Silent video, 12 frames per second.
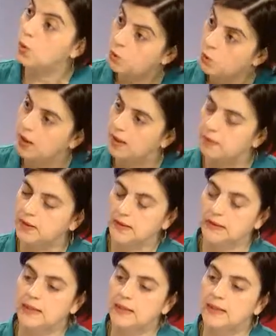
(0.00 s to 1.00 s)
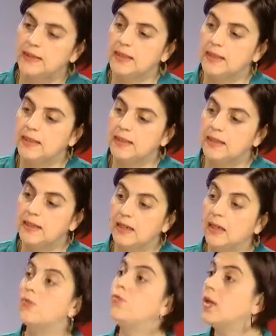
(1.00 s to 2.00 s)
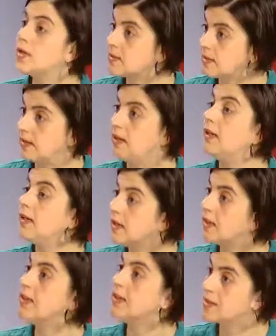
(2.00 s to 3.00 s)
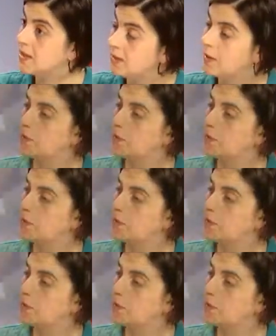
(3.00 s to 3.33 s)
programa que refuerza líneas que ya se habían